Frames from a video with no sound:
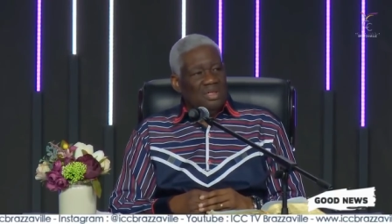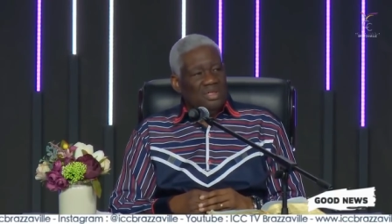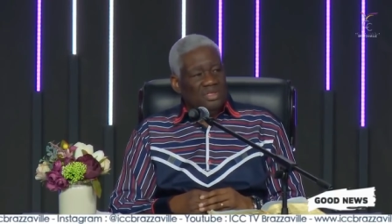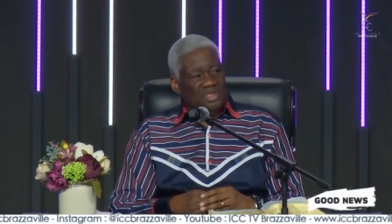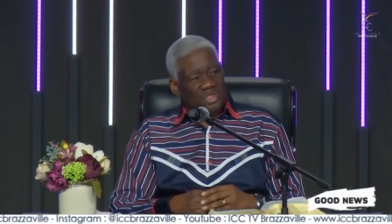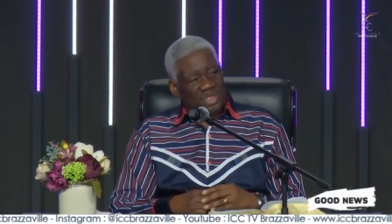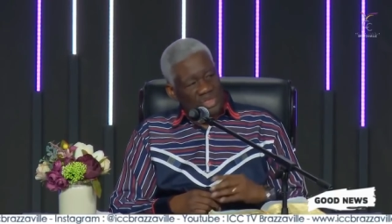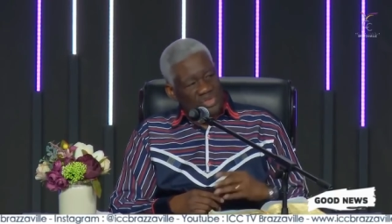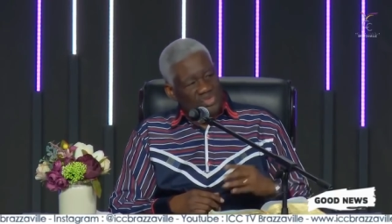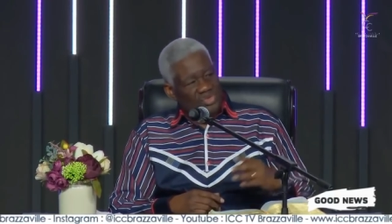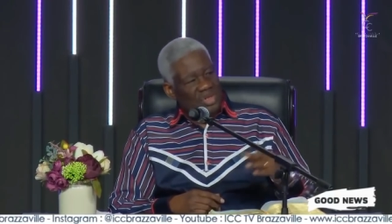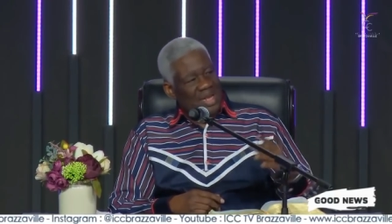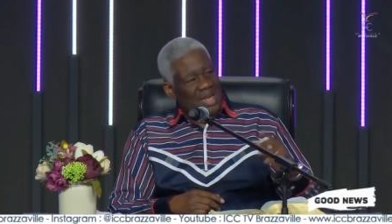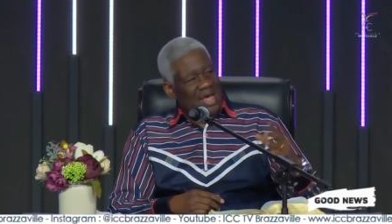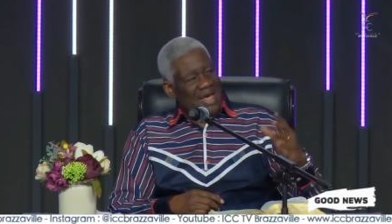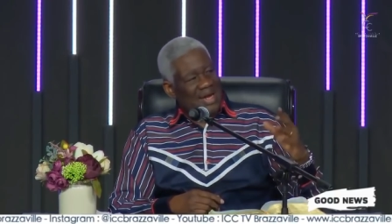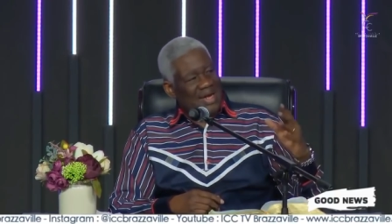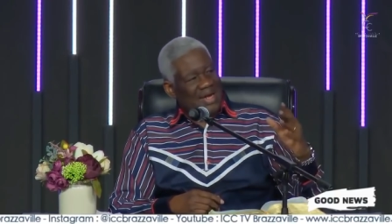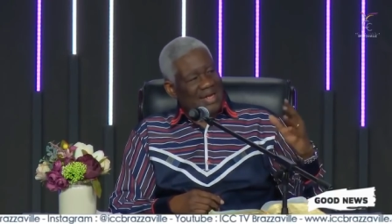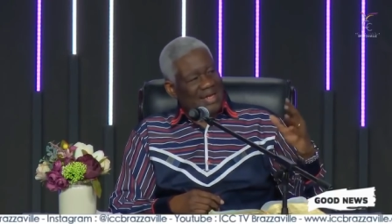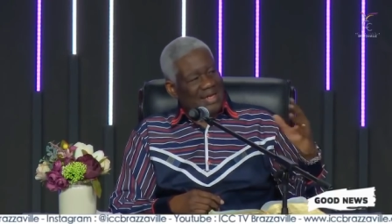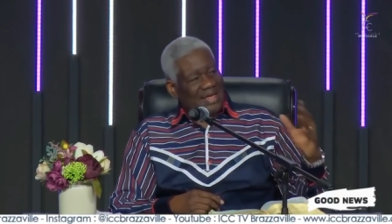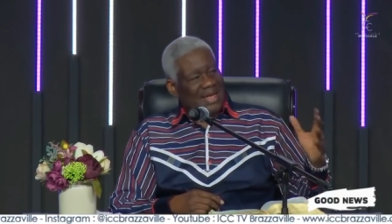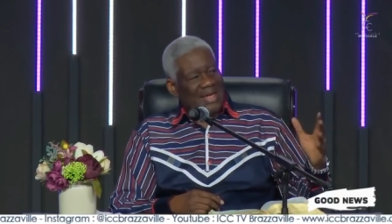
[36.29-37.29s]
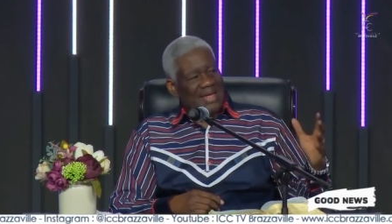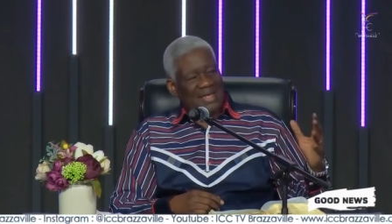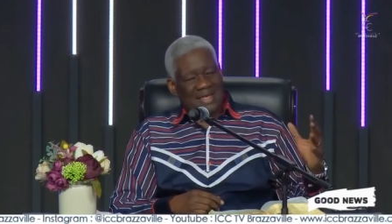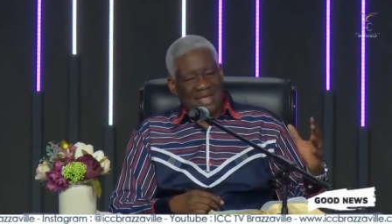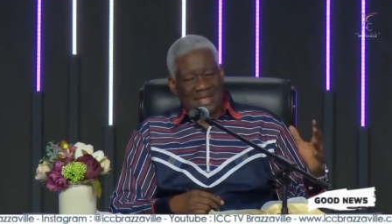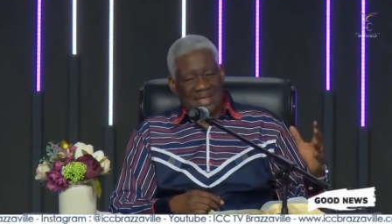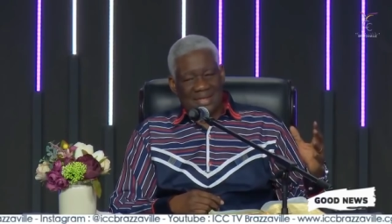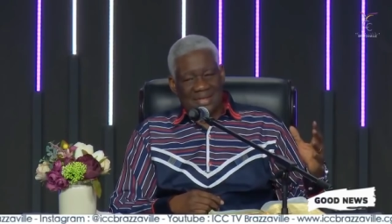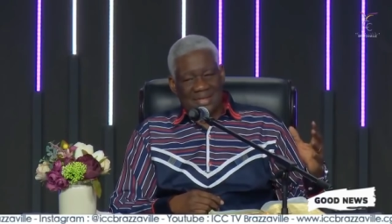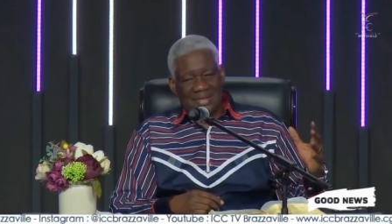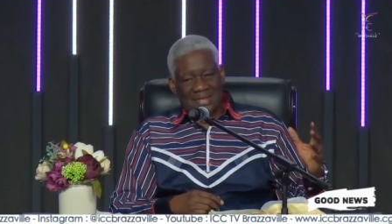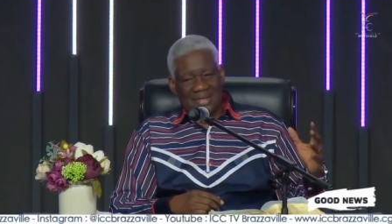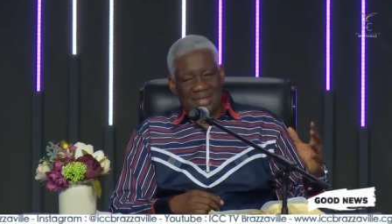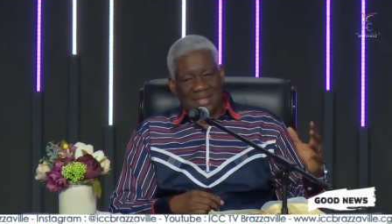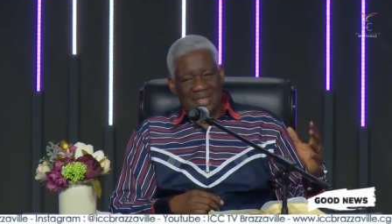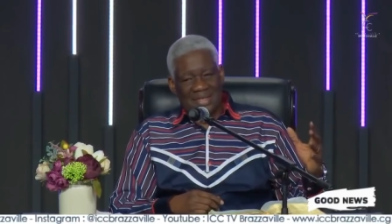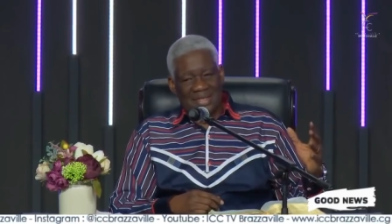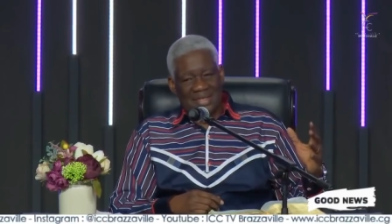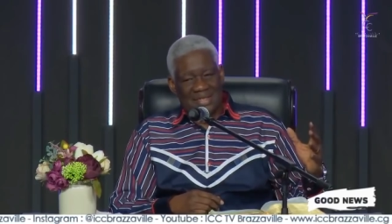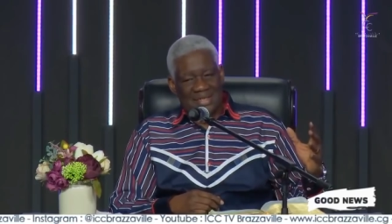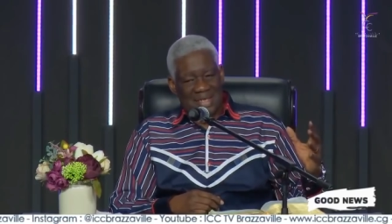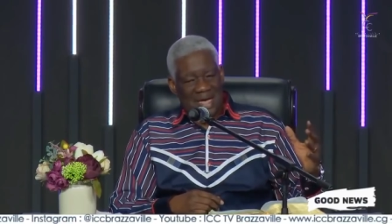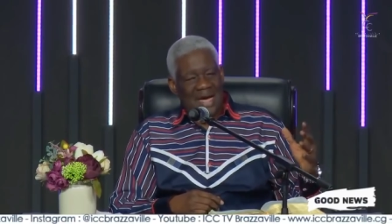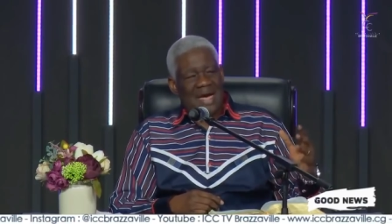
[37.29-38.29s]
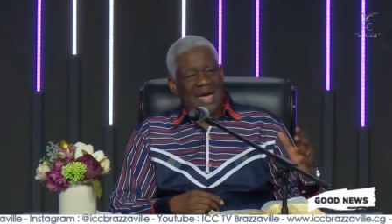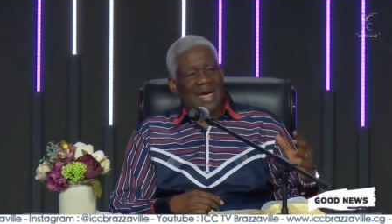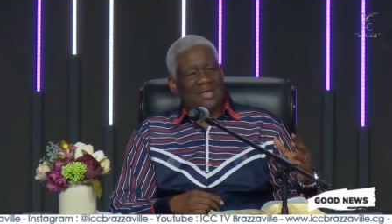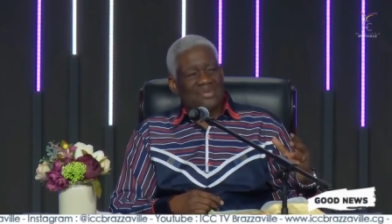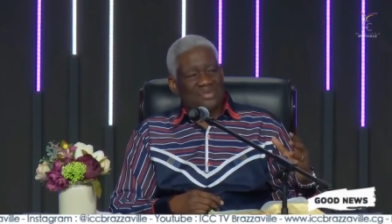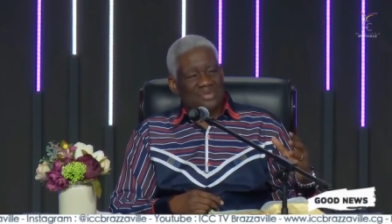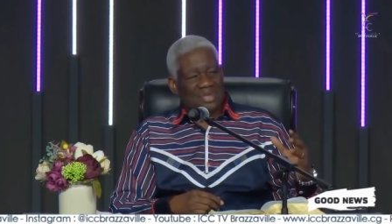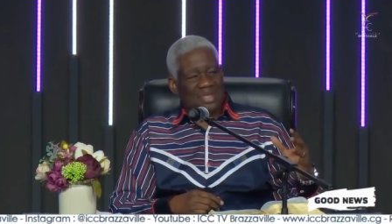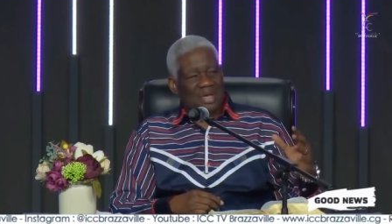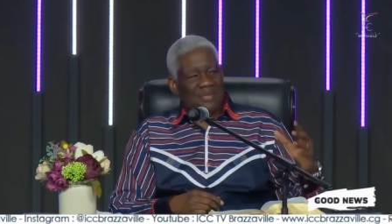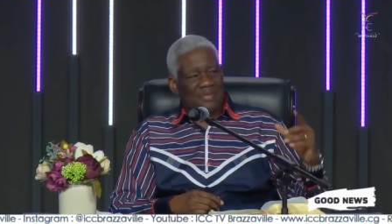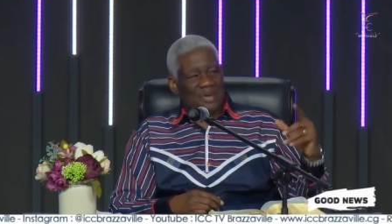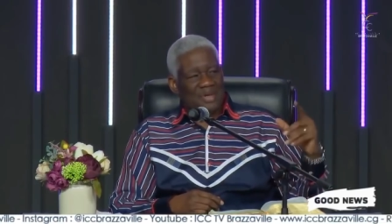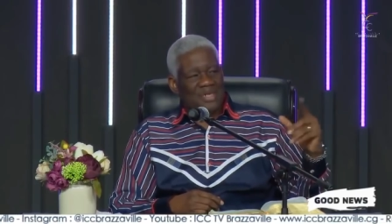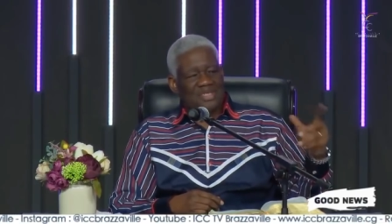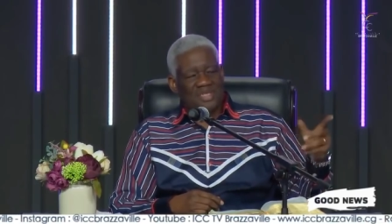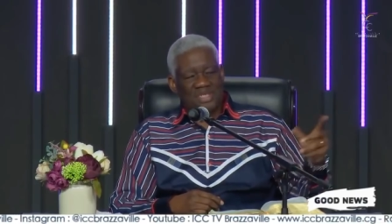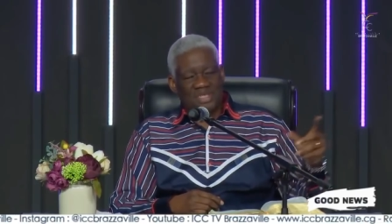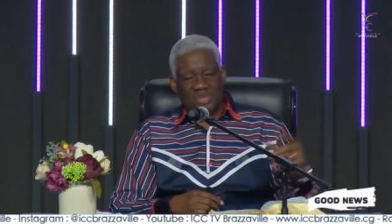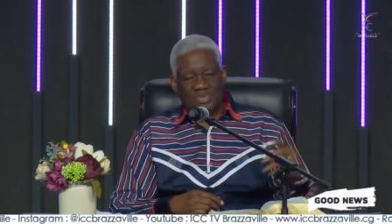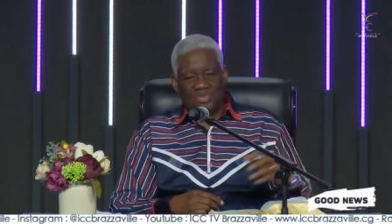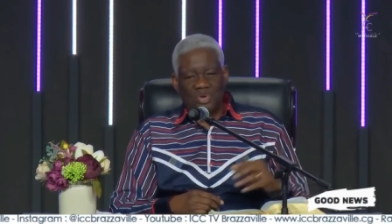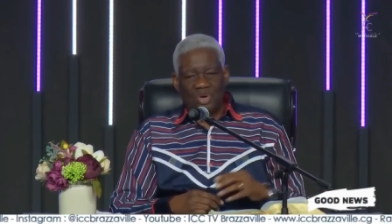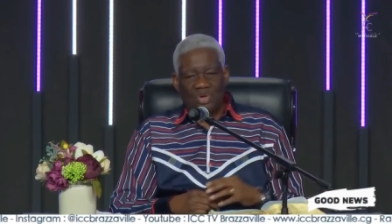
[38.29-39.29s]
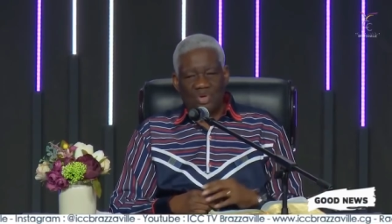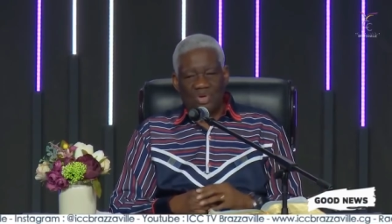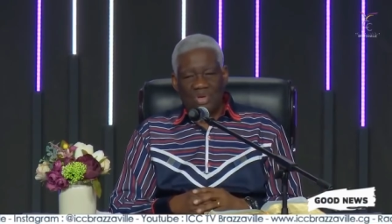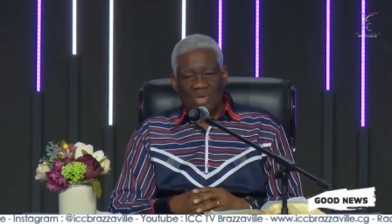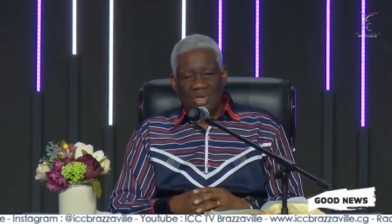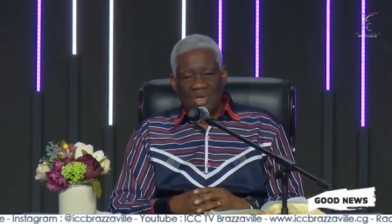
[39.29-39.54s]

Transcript: Jésus l'a regardé. Il dit, ah, tu t'appelles Simon.